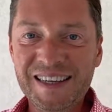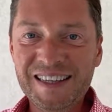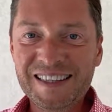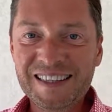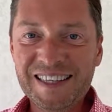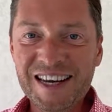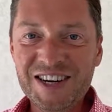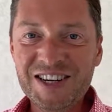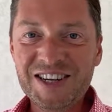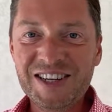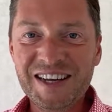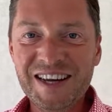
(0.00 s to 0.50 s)

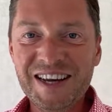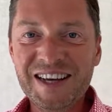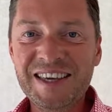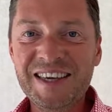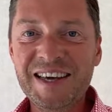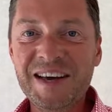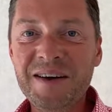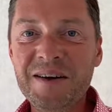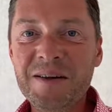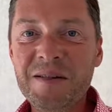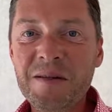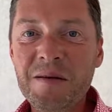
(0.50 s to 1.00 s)
так же, как
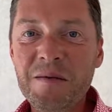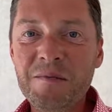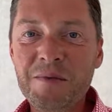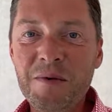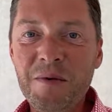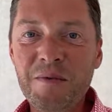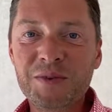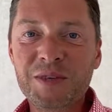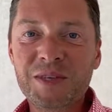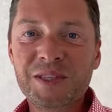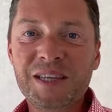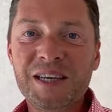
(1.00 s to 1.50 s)
я.
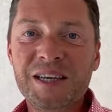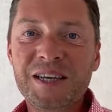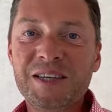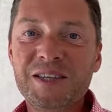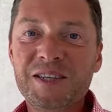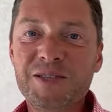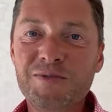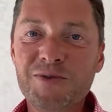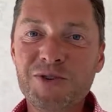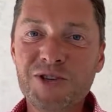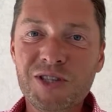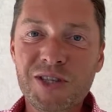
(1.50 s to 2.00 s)
Помните та
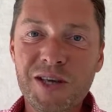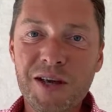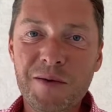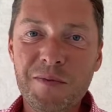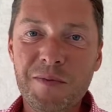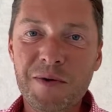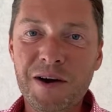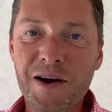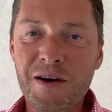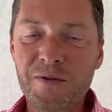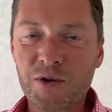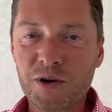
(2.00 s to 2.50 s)
смешная
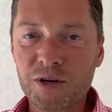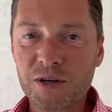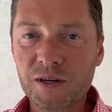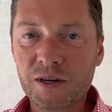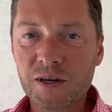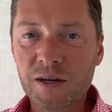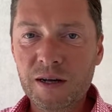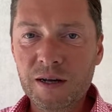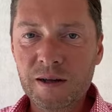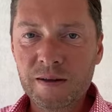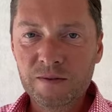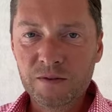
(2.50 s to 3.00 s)
поговорка?
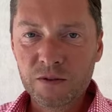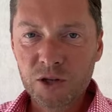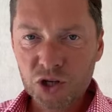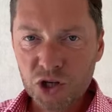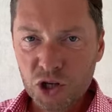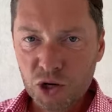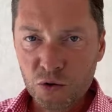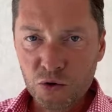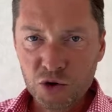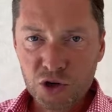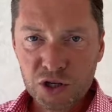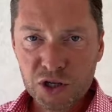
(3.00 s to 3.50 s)
Наша
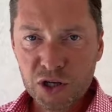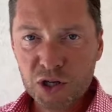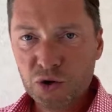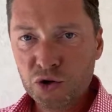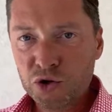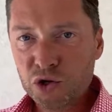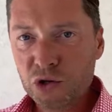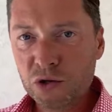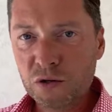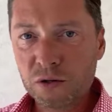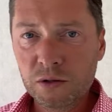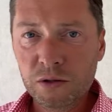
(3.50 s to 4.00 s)
кошка не
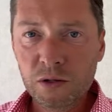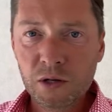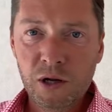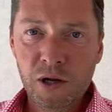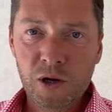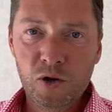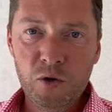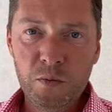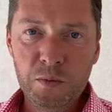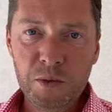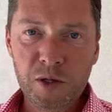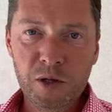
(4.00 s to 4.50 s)
очень
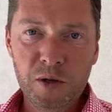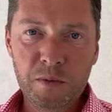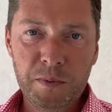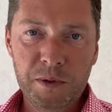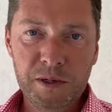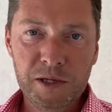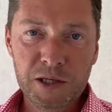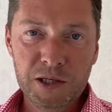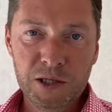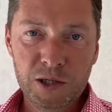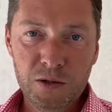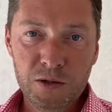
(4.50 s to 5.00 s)
любила
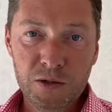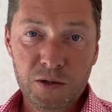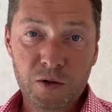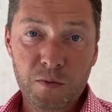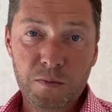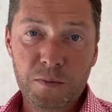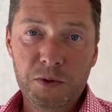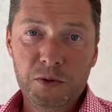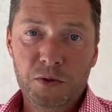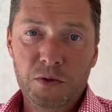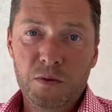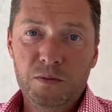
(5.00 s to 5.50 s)
пылесос, но
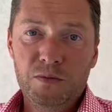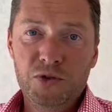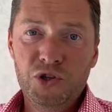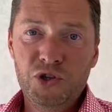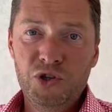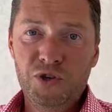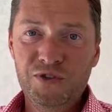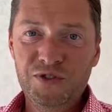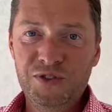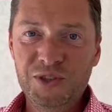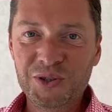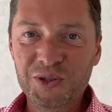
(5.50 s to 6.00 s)
потом ничего
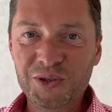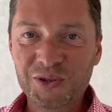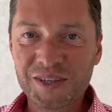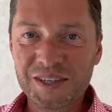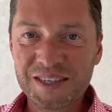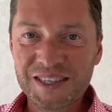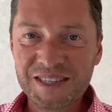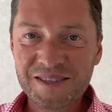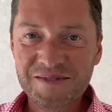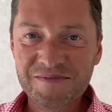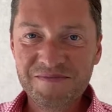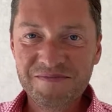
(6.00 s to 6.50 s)

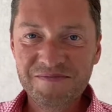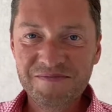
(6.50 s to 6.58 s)
втянулась.